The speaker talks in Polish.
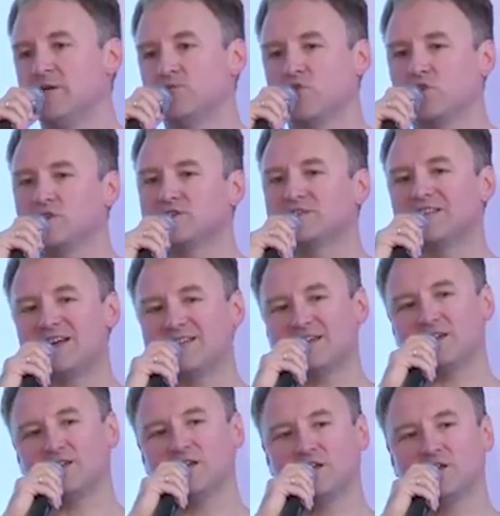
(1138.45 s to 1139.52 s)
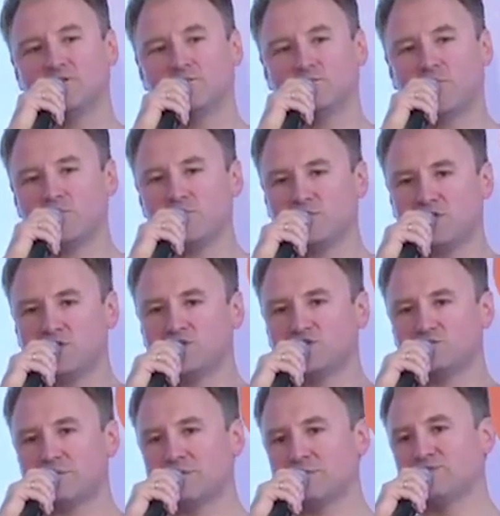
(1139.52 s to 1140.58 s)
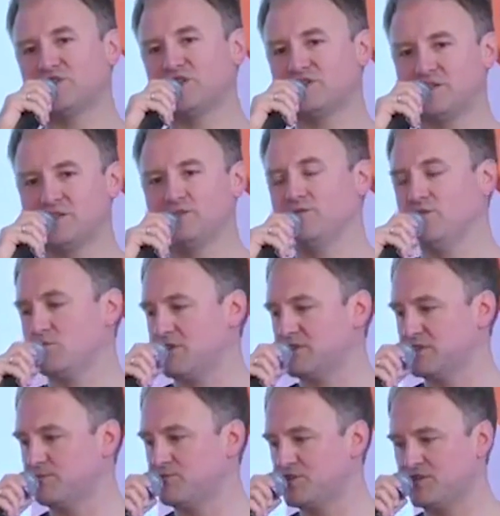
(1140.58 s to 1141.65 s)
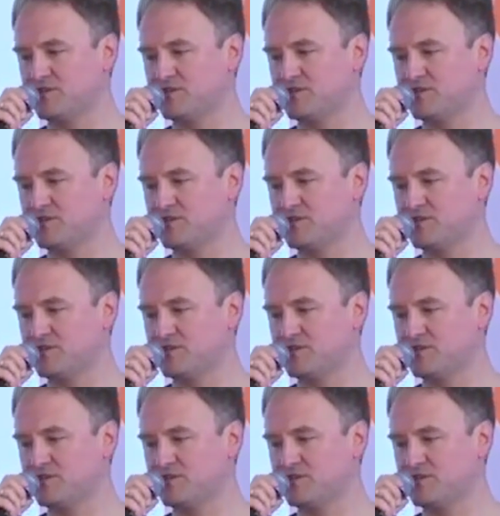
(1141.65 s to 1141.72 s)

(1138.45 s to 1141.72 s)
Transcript: To jest nadal pomimo tego, że mamy przesyt informacji,